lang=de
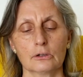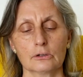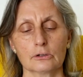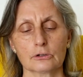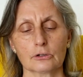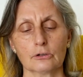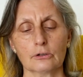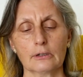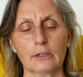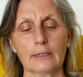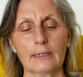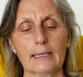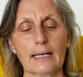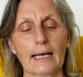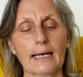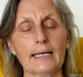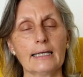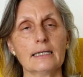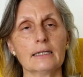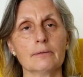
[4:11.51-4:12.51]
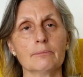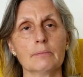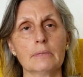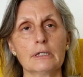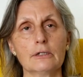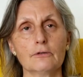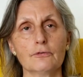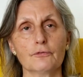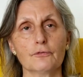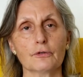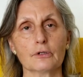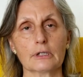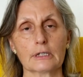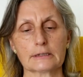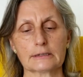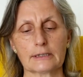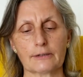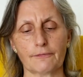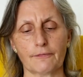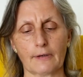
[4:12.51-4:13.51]
sondern leide mit für
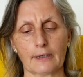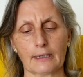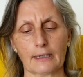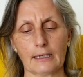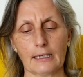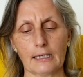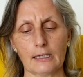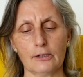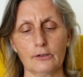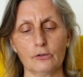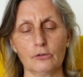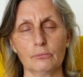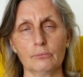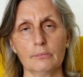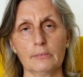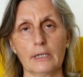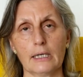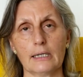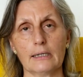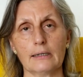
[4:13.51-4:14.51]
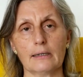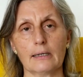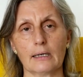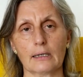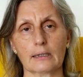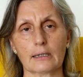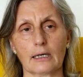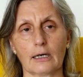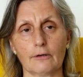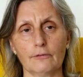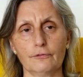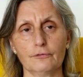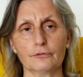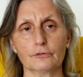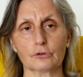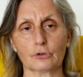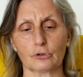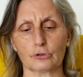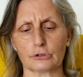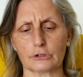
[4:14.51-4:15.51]
das Evangelium in der
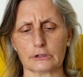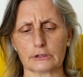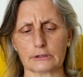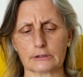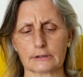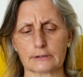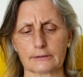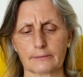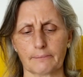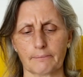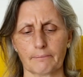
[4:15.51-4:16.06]
Kraft Gottes.